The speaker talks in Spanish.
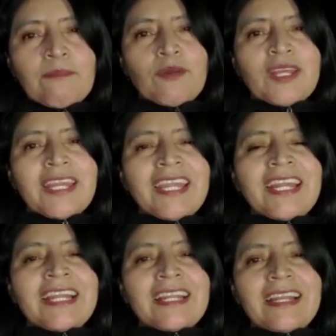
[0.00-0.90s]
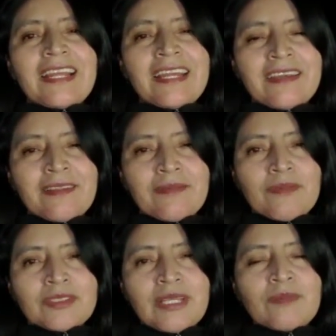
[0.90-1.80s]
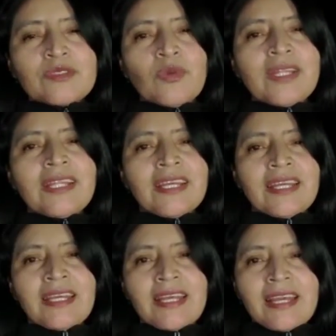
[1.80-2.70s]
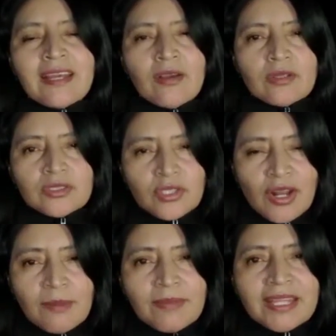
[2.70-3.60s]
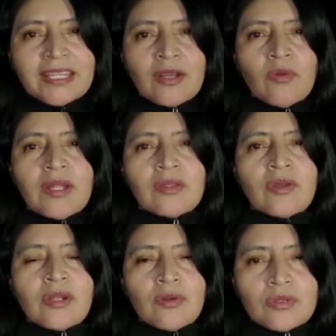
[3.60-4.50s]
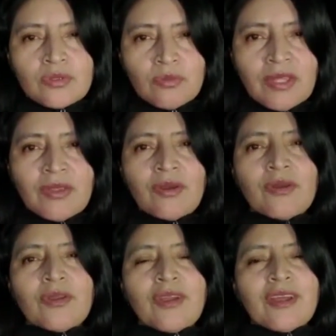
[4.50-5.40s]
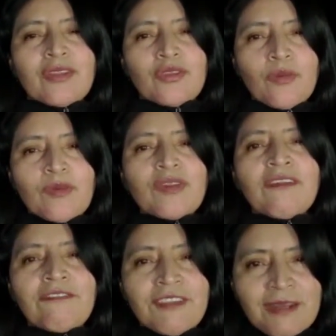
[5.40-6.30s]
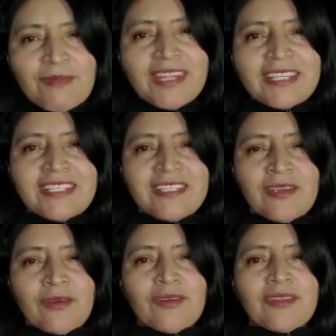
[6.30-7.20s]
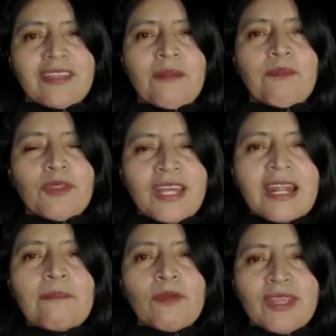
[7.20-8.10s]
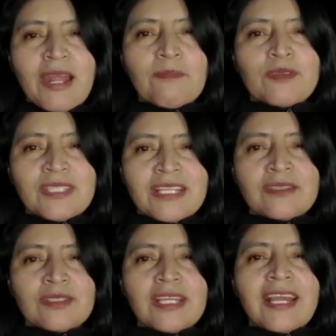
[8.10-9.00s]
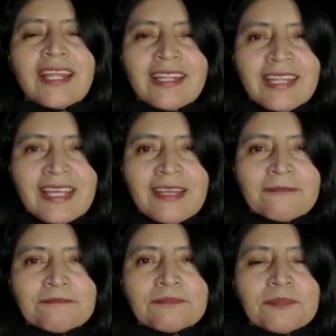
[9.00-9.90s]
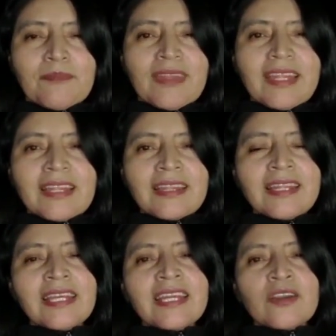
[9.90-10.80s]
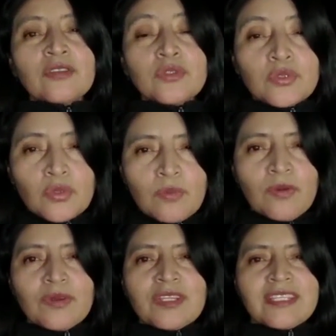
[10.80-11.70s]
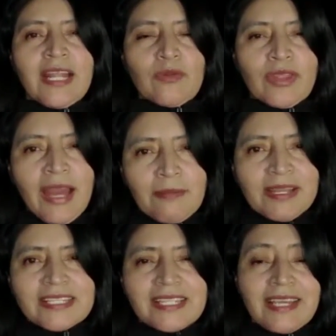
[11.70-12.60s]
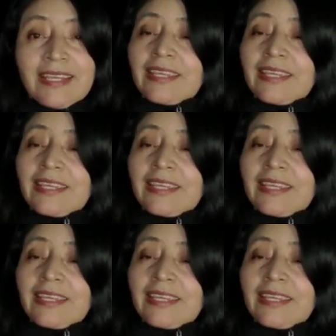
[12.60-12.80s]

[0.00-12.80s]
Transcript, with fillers: Porque em, nos damos cuenta que solamente cuando el consumidor tome una firme decisión de poder apoyar procesos de consumo saludables.